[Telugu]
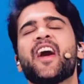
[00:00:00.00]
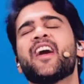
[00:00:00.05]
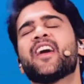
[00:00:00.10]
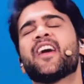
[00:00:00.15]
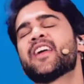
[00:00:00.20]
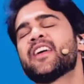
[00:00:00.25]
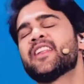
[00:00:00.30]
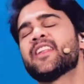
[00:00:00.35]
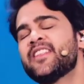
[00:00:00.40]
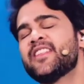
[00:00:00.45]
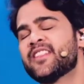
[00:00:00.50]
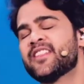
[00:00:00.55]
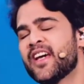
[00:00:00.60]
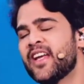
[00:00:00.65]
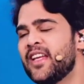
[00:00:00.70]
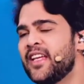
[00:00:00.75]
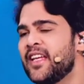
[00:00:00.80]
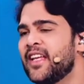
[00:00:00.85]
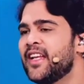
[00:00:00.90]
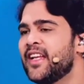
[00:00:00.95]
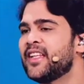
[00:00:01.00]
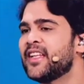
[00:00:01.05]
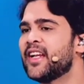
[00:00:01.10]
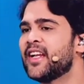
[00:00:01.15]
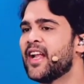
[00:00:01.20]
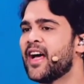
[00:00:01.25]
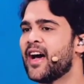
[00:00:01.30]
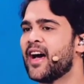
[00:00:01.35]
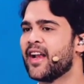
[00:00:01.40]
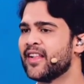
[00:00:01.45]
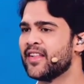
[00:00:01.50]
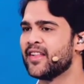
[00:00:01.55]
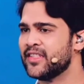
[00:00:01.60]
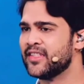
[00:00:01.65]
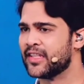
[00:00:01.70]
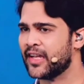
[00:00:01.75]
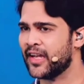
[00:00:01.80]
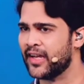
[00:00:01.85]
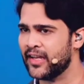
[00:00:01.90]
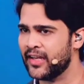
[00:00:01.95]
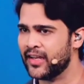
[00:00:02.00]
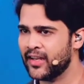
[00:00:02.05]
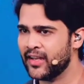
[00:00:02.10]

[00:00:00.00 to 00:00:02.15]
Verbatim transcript: ఆరాధించాలి ఈ రీతిగా నేను ఆరాధించాలి